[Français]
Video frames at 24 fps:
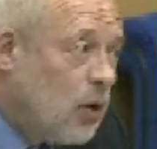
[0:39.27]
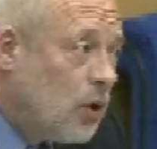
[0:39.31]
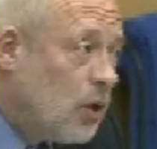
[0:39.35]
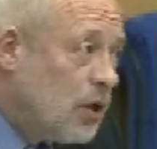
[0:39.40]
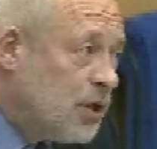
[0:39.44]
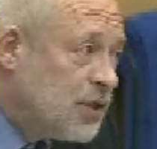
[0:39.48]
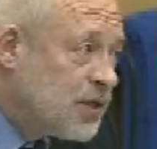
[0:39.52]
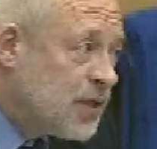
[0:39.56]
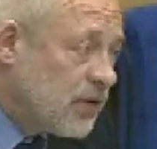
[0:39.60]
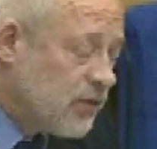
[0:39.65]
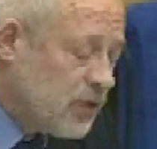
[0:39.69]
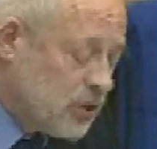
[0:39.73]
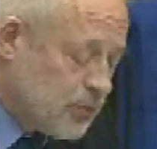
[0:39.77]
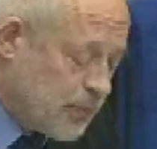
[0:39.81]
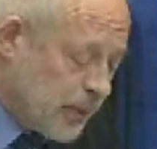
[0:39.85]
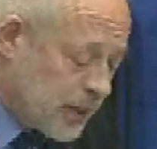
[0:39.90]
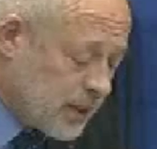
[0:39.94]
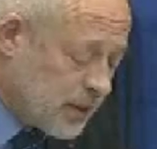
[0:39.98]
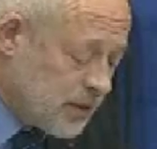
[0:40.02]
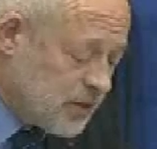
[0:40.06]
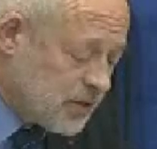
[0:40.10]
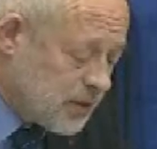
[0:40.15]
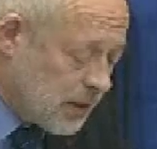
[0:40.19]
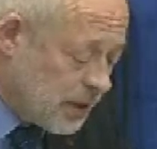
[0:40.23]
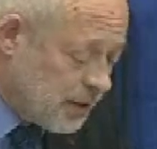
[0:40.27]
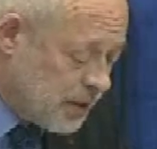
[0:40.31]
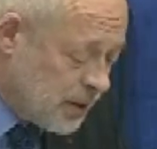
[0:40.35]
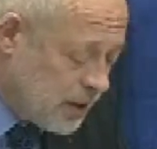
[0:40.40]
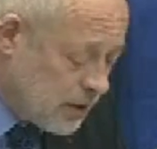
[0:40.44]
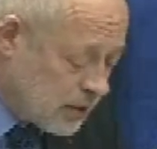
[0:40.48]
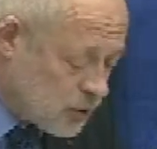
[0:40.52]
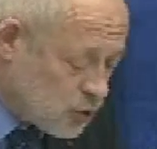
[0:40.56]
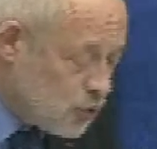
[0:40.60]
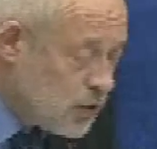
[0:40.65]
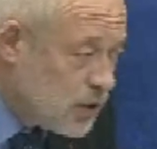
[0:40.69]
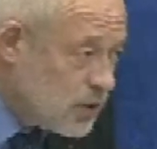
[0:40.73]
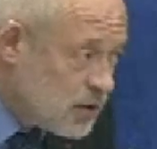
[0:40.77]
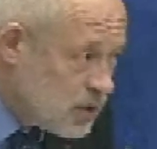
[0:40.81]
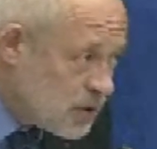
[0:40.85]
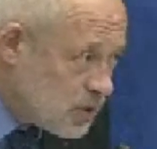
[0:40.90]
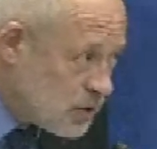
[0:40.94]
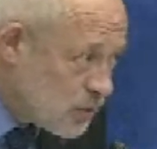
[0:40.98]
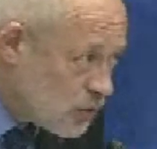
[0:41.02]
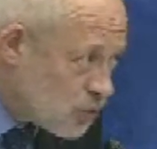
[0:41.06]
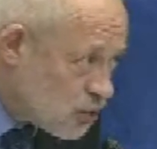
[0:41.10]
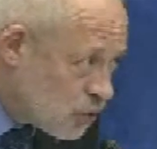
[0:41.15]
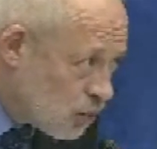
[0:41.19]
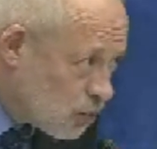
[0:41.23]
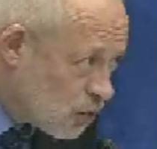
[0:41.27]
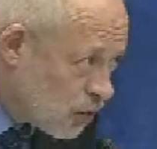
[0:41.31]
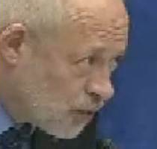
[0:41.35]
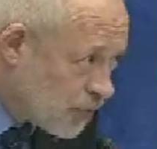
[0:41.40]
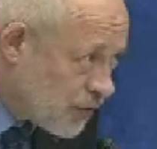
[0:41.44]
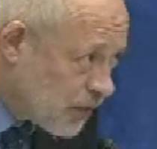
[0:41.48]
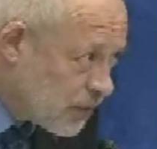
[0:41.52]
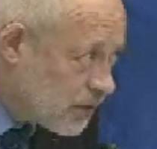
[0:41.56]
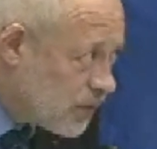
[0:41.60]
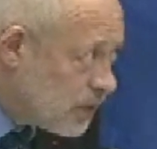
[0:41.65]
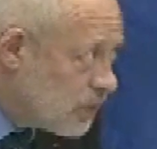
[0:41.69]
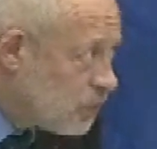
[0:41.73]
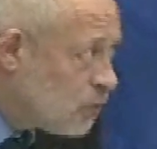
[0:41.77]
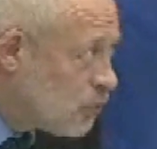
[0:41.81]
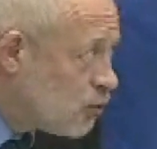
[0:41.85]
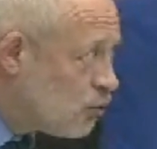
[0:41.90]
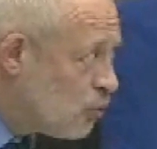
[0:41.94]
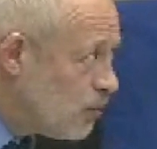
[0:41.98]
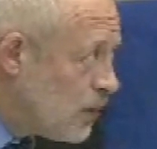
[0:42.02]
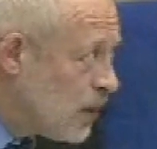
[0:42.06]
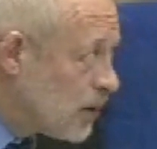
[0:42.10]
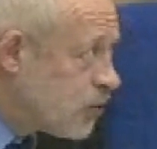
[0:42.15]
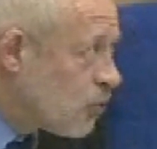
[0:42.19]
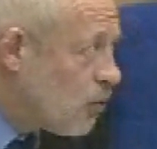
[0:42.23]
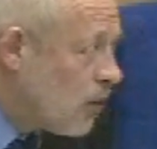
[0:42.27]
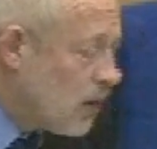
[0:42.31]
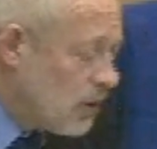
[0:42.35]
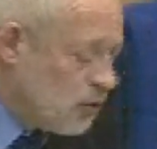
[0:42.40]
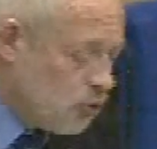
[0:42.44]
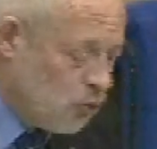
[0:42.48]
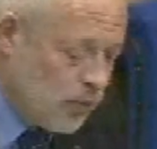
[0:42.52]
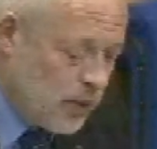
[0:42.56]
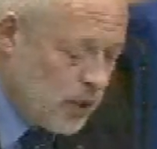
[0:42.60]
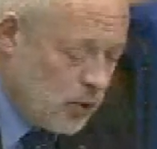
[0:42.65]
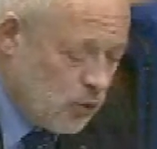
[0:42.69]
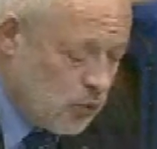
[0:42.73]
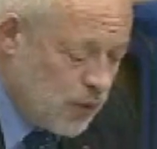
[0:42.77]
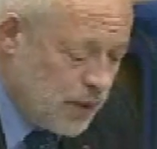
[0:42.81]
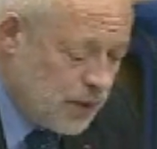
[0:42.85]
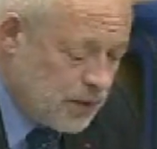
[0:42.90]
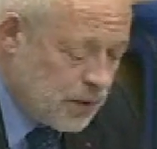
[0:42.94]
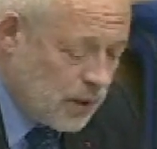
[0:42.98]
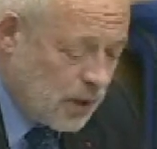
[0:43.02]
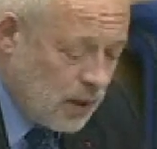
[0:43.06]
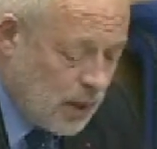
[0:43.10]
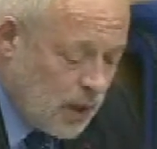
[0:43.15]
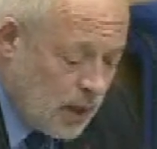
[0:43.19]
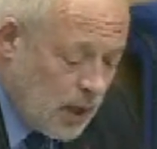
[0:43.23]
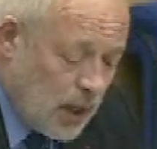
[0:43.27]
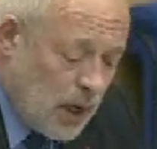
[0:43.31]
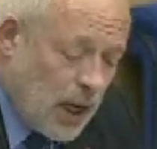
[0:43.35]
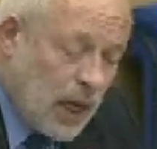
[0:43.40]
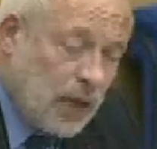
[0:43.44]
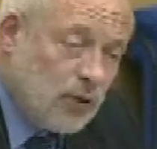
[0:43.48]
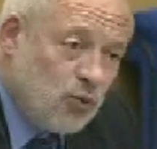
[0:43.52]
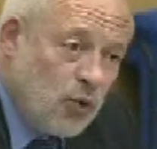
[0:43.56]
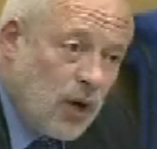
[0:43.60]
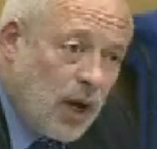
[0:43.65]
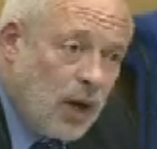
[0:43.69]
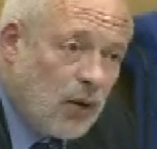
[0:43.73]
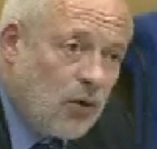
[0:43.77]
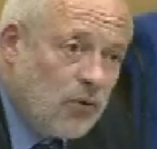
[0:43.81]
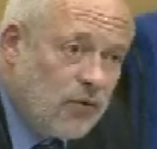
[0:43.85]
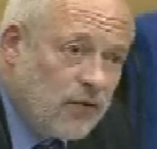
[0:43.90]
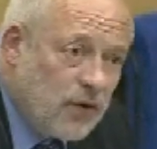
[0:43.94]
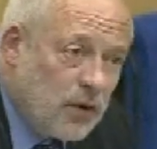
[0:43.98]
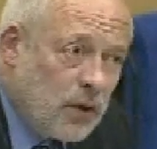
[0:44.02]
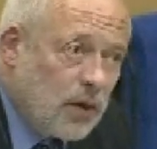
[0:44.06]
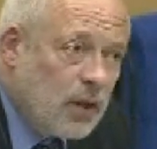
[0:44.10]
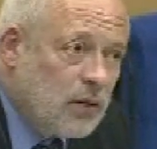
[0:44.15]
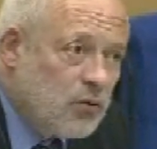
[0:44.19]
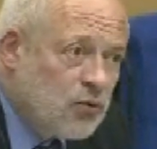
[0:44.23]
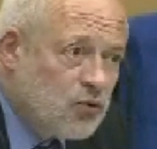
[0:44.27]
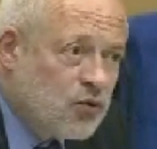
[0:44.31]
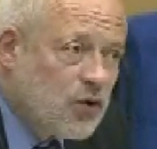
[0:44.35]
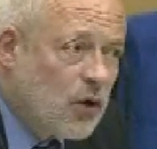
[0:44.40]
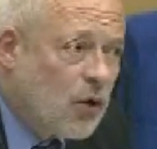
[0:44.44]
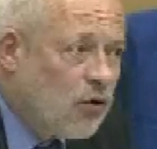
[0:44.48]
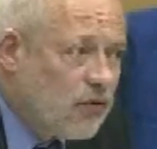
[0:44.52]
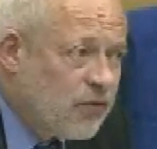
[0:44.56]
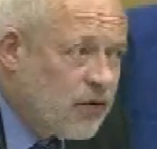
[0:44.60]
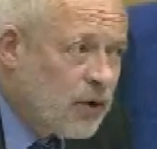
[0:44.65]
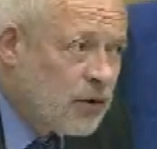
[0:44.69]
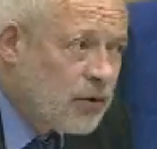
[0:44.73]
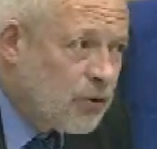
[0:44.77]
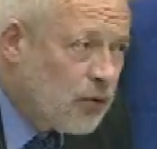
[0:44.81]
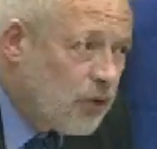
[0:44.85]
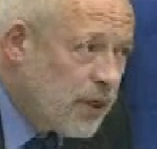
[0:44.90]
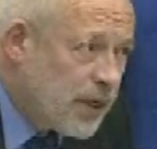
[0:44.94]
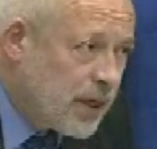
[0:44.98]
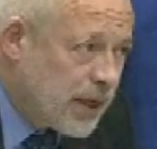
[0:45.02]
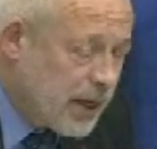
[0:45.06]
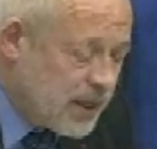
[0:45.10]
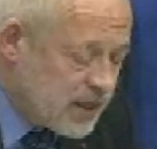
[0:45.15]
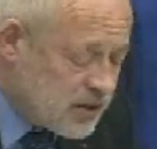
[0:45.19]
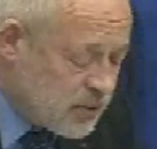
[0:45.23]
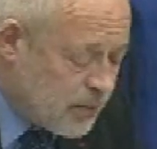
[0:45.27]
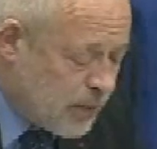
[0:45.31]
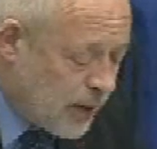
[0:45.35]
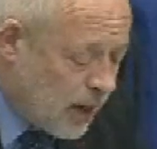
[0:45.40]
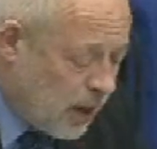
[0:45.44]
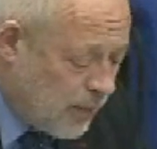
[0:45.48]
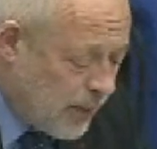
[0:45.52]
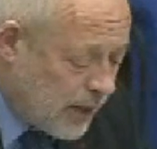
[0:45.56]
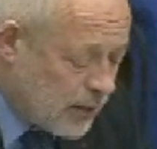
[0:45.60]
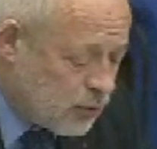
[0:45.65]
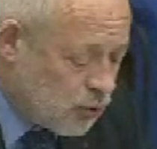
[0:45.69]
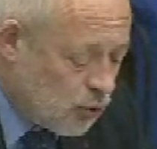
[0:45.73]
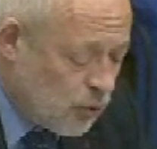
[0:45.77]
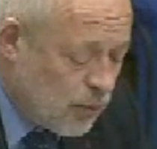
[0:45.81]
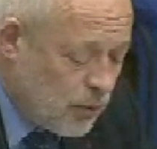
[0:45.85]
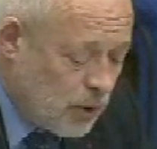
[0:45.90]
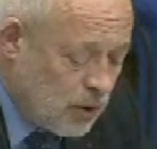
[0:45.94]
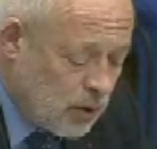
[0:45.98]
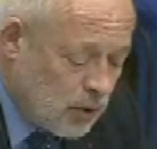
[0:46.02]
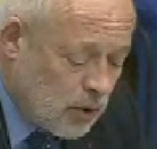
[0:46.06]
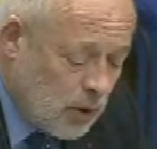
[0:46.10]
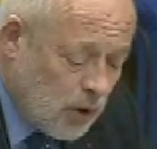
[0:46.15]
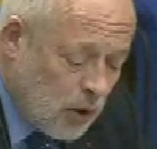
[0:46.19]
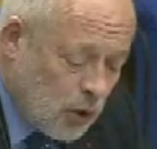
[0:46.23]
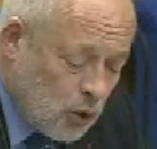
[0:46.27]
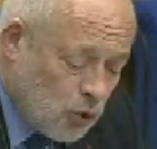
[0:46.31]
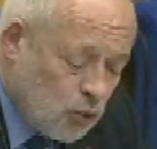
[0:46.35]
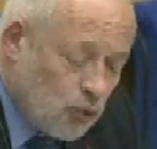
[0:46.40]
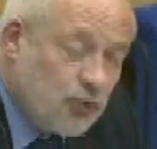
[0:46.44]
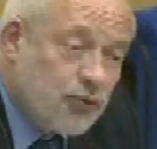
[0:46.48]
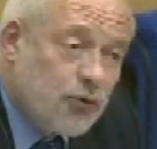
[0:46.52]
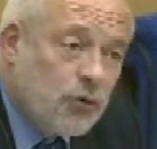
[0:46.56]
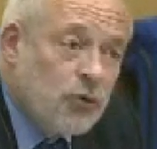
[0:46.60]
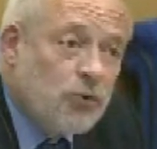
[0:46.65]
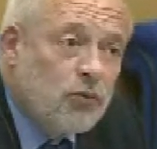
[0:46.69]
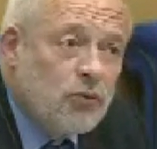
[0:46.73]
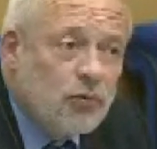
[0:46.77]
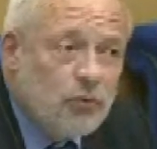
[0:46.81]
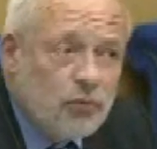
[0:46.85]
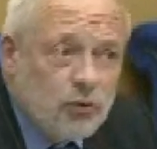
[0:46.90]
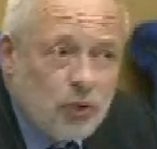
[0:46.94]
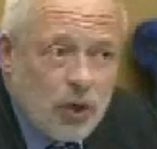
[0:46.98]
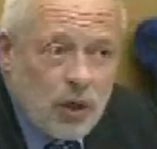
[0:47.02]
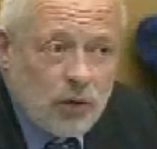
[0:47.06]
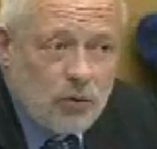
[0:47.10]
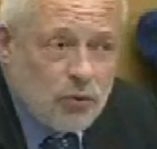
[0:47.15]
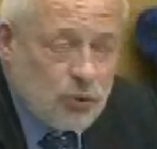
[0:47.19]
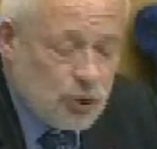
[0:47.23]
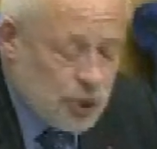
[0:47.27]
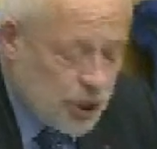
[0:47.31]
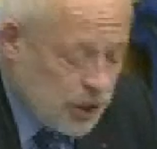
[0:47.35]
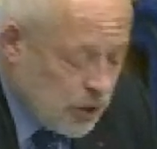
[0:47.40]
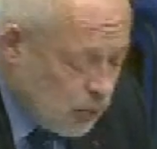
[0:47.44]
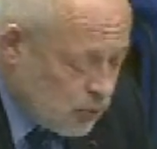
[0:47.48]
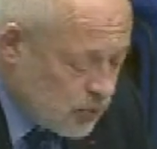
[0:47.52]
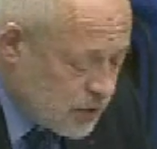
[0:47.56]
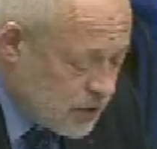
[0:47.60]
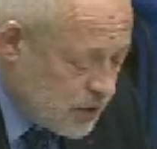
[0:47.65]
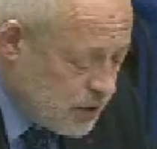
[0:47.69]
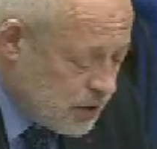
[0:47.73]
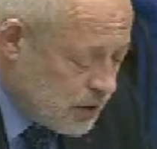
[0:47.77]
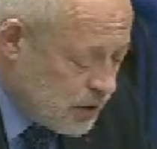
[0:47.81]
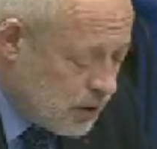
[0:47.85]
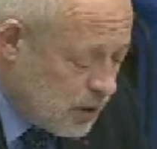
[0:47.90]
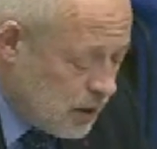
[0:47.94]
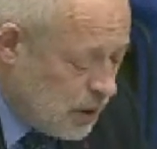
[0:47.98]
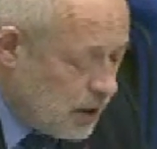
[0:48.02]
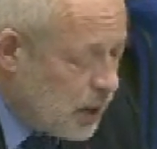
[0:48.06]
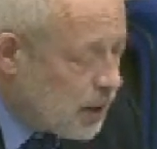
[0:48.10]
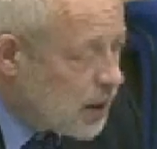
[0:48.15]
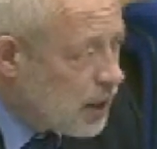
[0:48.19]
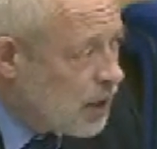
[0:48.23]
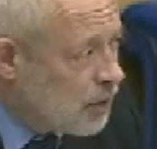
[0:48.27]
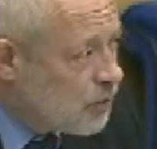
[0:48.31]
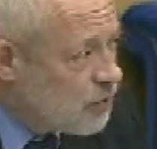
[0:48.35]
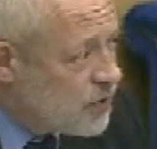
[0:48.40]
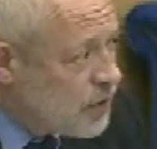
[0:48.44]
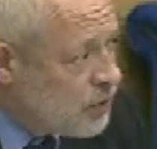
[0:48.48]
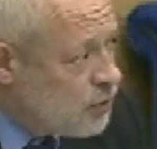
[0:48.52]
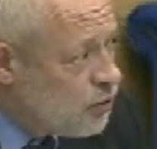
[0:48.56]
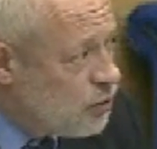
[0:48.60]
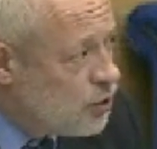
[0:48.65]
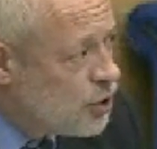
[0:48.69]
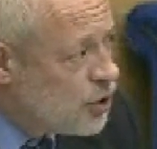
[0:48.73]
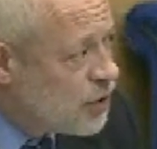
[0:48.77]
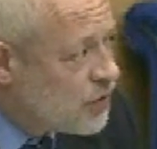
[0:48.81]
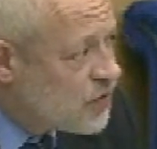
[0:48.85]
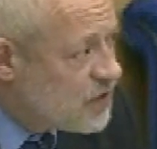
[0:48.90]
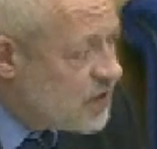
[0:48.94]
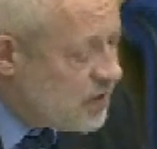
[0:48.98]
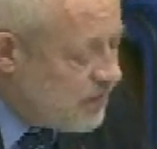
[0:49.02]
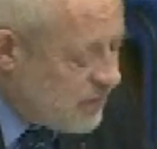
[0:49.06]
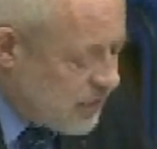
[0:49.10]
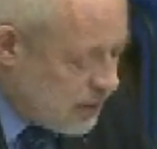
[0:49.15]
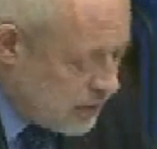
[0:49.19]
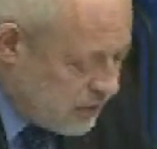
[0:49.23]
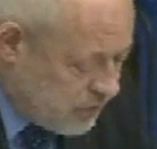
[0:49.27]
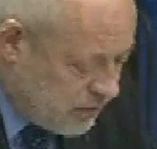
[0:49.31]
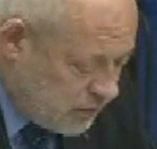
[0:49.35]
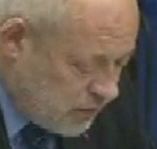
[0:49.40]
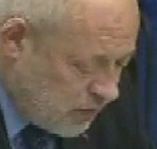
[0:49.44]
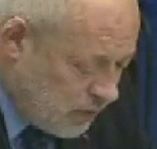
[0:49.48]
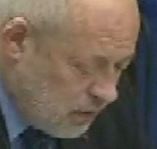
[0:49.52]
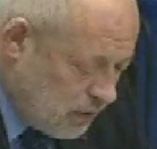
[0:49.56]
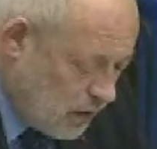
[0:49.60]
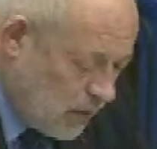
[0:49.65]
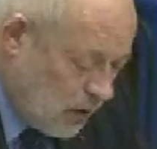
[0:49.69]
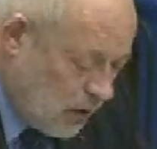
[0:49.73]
Les services pakistanais ensuite se sont contentés de 2003 à 2008 à nous, la revendre, à nous en revendre les restes par appartement contre euh, quelques générosités et quelques indulgences diverses.